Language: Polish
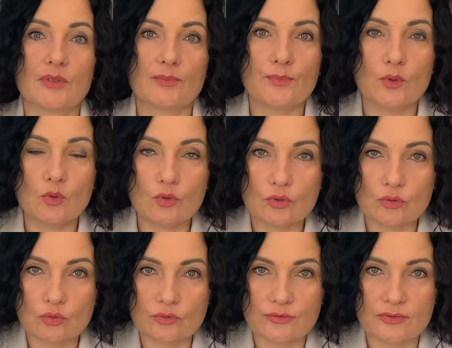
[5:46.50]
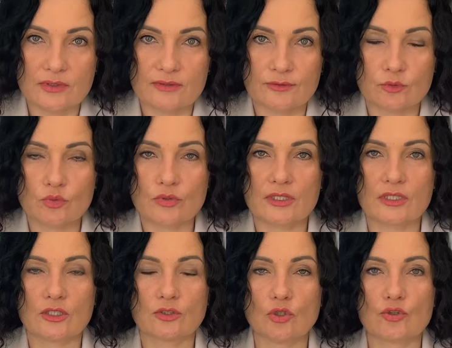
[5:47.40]
punktów, w
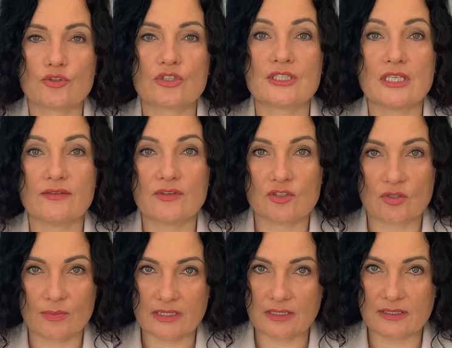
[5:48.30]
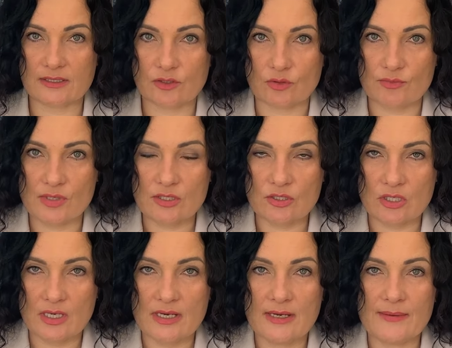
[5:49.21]
których ktoś nie wie, co ma dalej zrobić
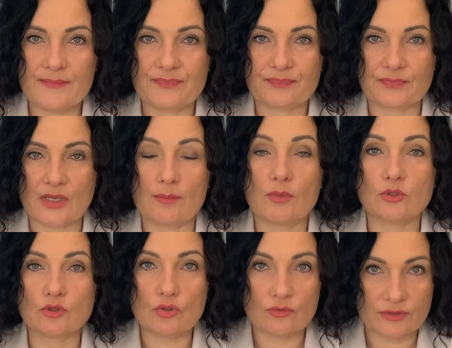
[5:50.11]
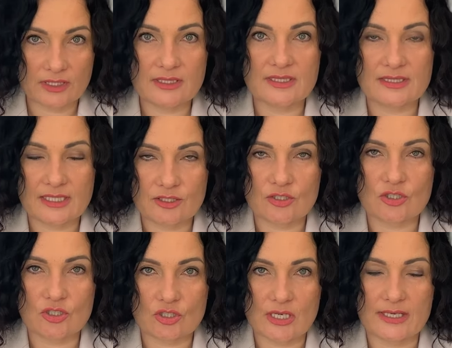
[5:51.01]
bo to wtedy
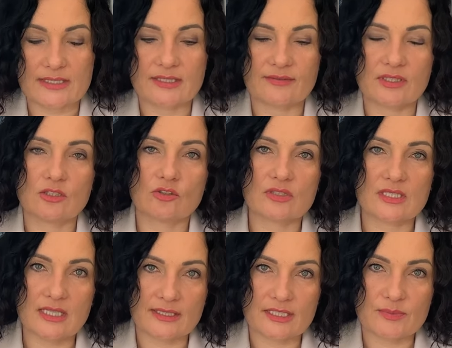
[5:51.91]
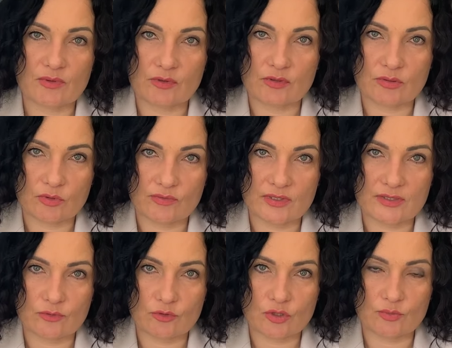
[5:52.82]
stracicie czas i wtedy to zadanie z powrotem do Was
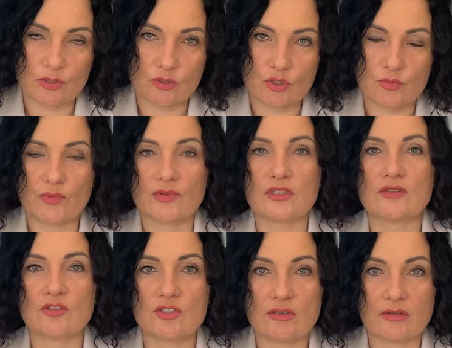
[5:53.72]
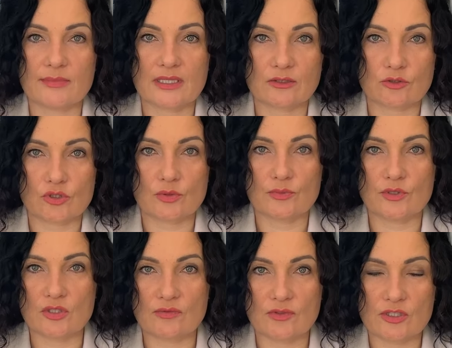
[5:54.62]
wróci, bo ktoś powie: Nie wiedziałem, jak to
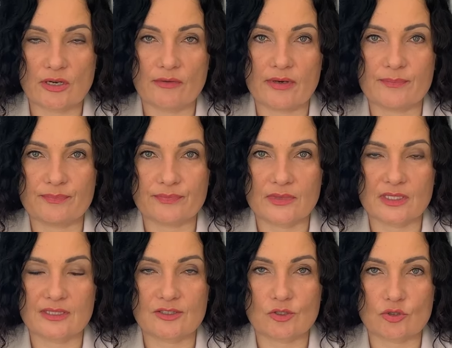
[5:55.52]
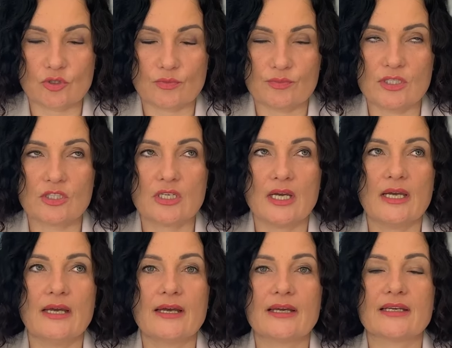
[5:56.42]
zrobić, nie wiedziałem, e, co zrobić.
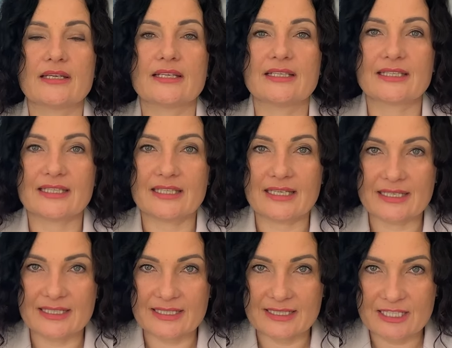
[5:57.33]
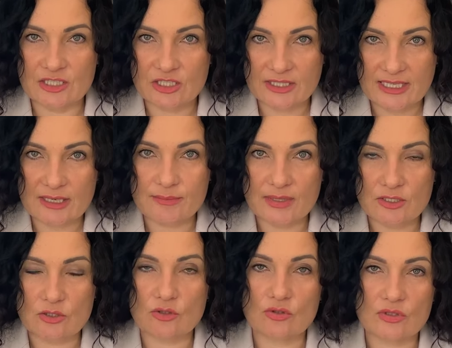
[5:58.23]
Jeżeli tak
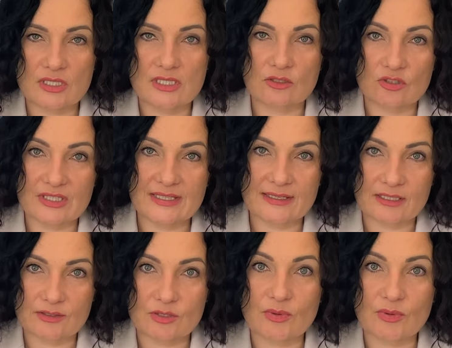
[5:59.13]
będzie, no to niestety to zadanie z